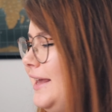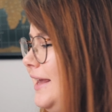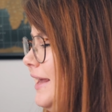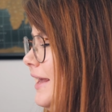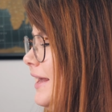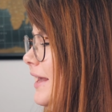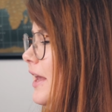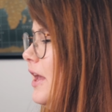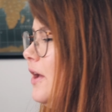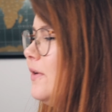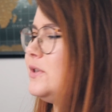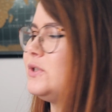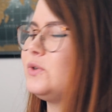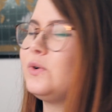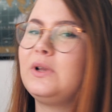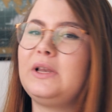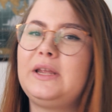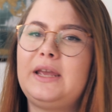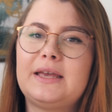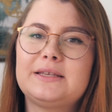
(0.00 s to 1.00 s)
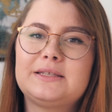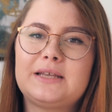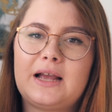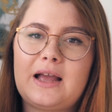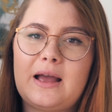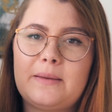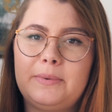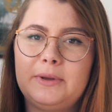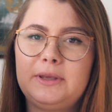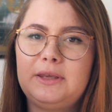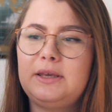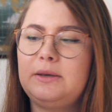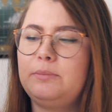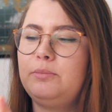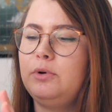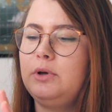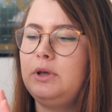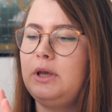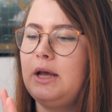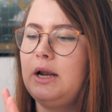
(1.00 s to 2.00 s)
e eu escolhi essa capa aqui
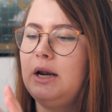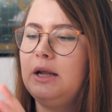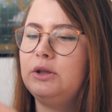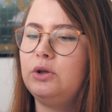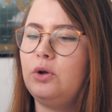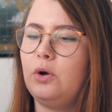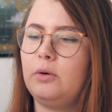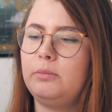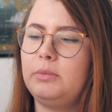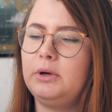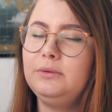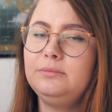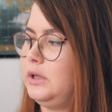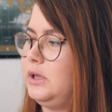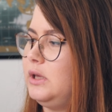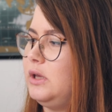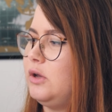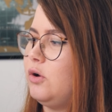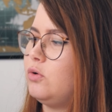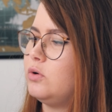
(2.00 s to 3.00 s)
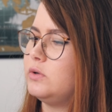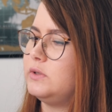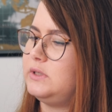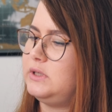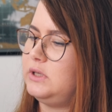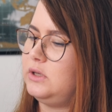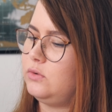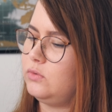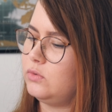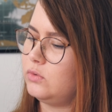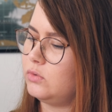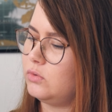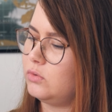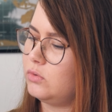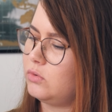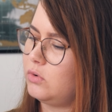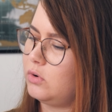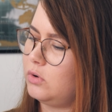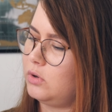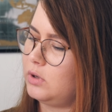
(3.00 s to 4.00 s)
porque ela dobra e eu
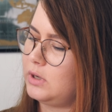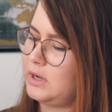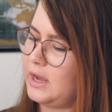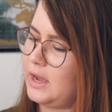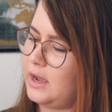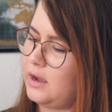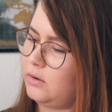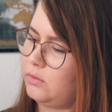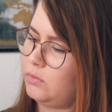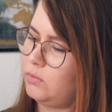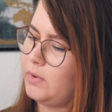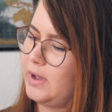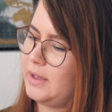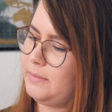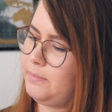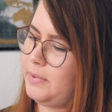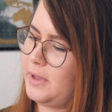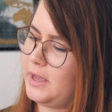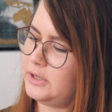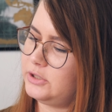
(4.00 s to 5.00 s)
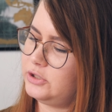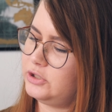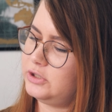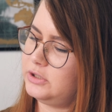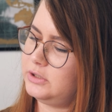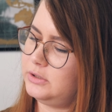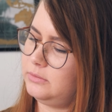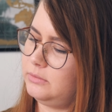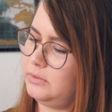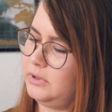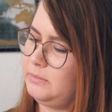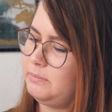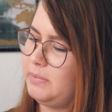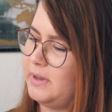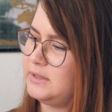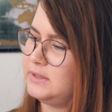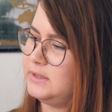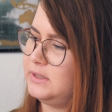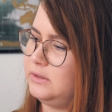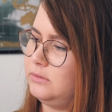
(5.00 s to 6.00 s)
consigo colocar o iPad em
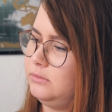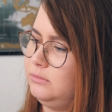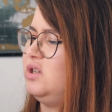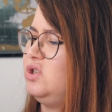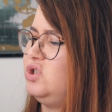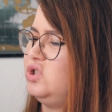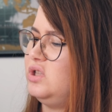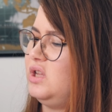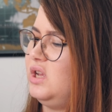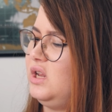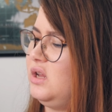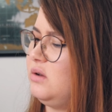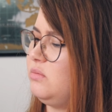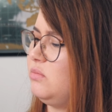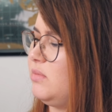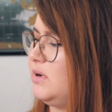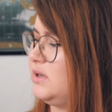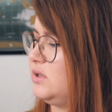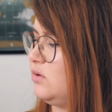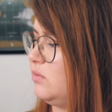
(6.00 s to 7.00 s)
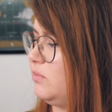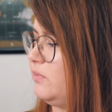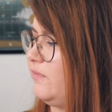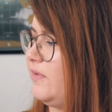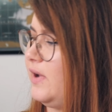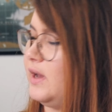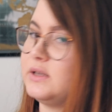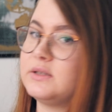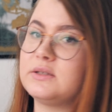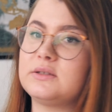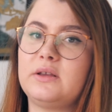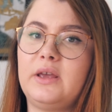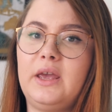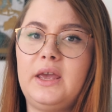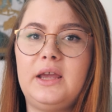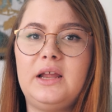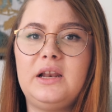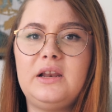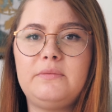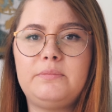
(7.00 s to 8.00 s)
pezinho. Ixi, nem lembro mais como faz.
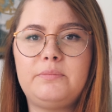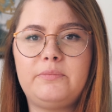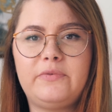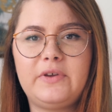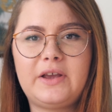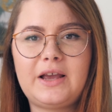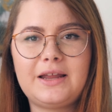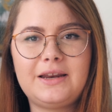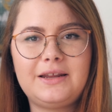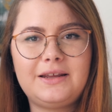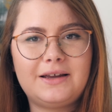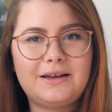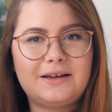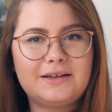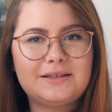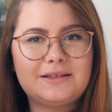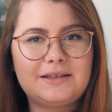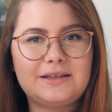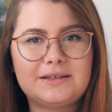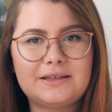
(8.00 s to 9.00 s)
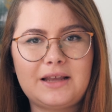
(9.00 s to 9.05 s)
É, ele ficaria assim,